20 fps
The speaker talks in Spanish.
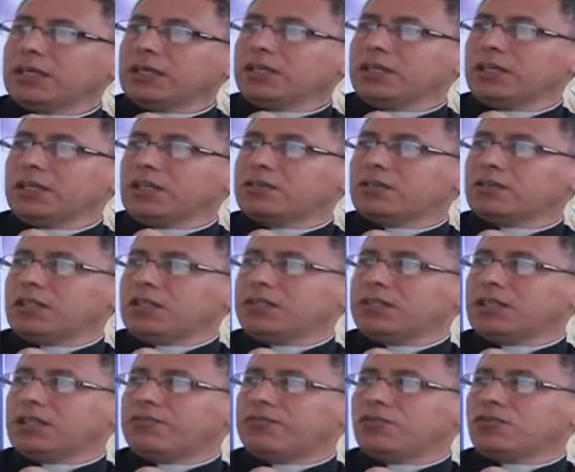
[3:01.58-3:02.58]
ayer,
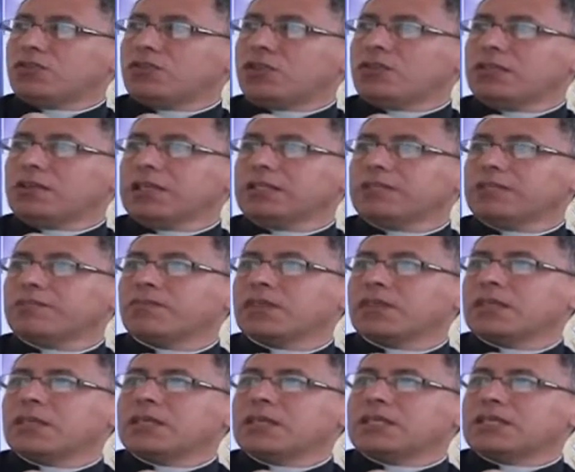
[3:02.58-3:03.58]
distintas funciones
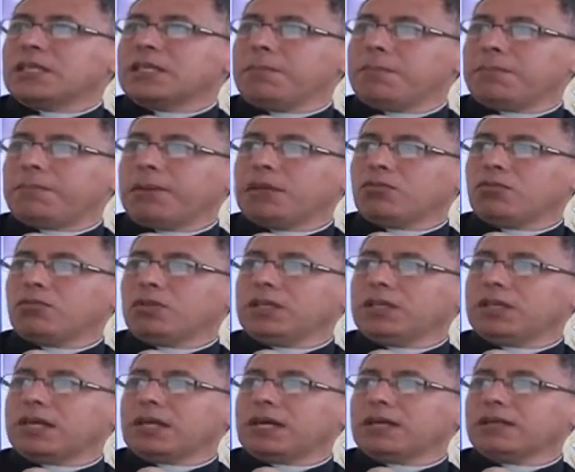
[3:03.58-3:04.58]
sin
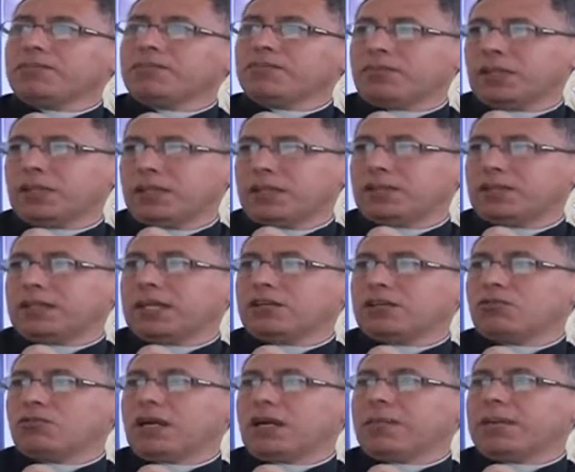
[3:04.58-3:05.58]
perjudicar de
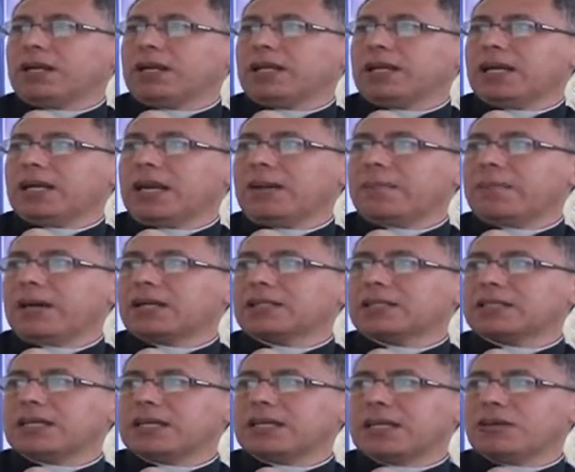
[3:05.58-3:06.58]
alguna manera la
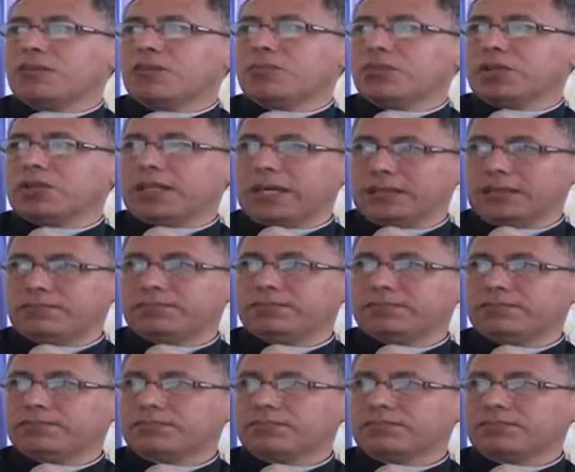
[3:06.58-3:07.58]
marcha de la comunidad.
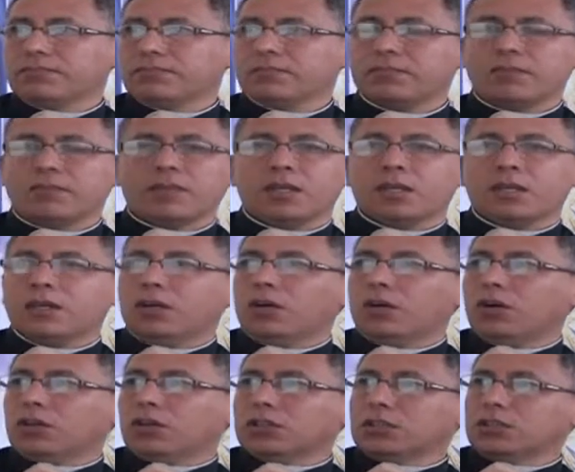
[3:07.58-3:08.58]

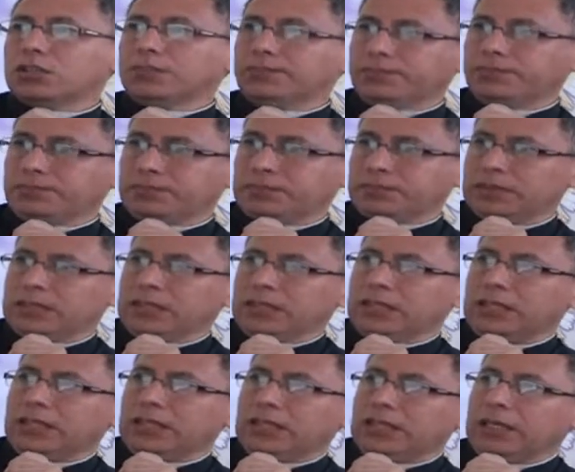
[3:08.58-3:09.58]
Otro,
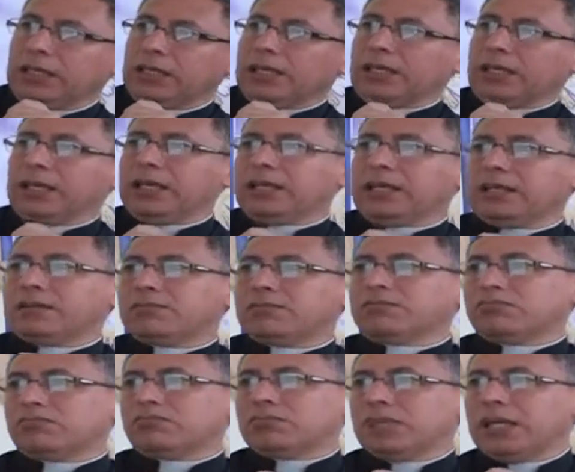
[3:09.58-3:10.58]

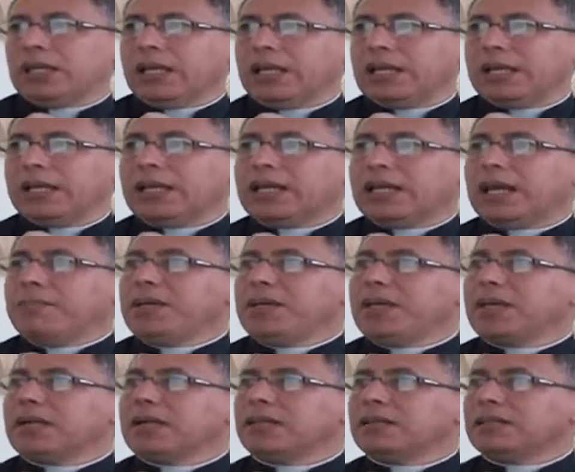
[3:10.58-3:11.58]
en, el
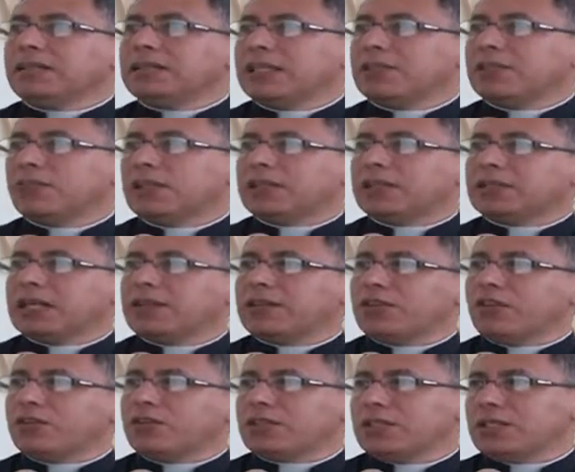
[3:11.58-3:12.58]
caminar de nuestra
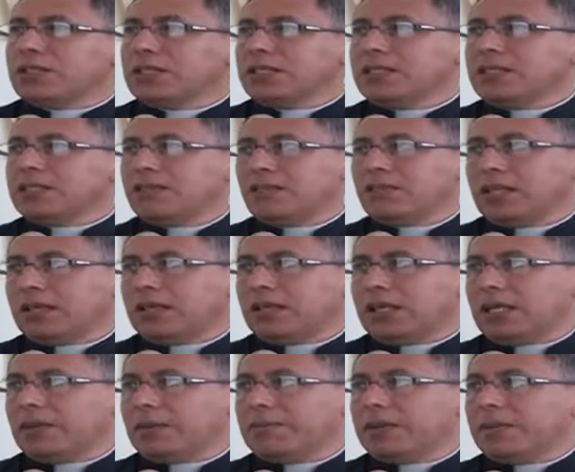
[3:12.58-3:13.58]
diócesis
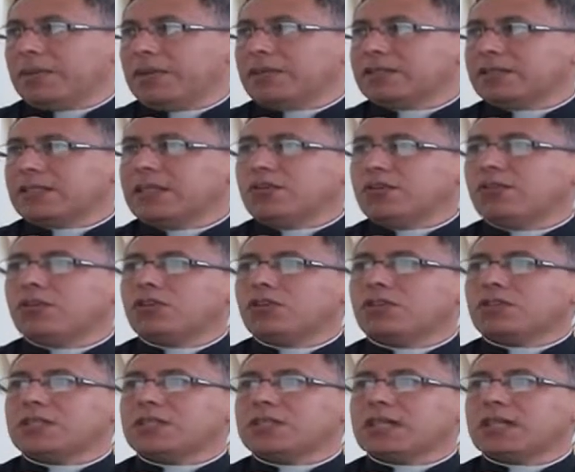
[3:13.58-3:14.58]
desde el primer sino
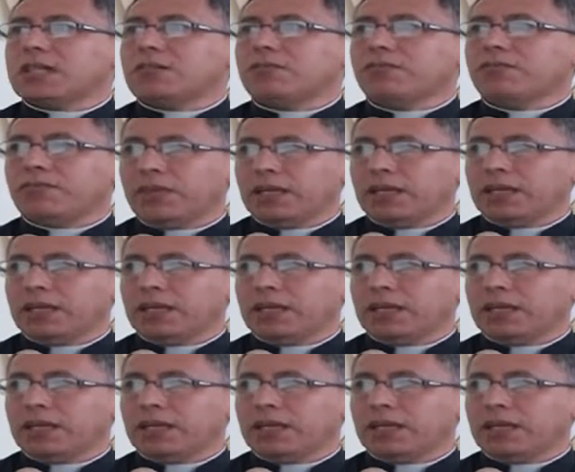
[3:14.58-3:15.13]
diocesano,